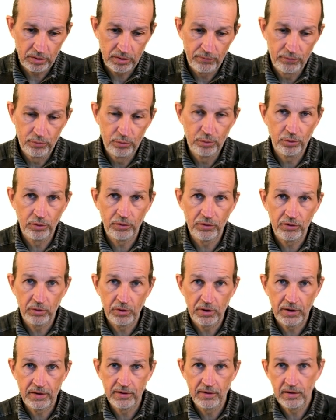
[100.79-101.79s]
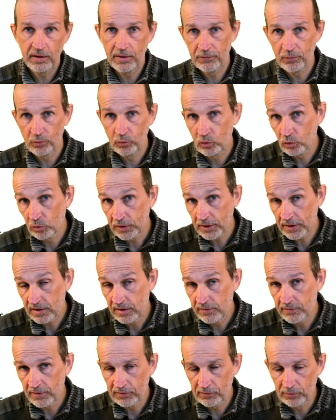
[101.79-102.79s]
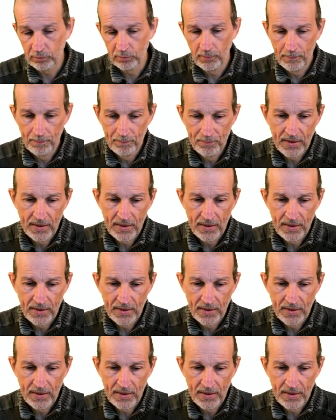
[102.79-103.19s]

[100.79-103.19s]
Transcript: on a vu ce qu'étaient les fonctions d'activation,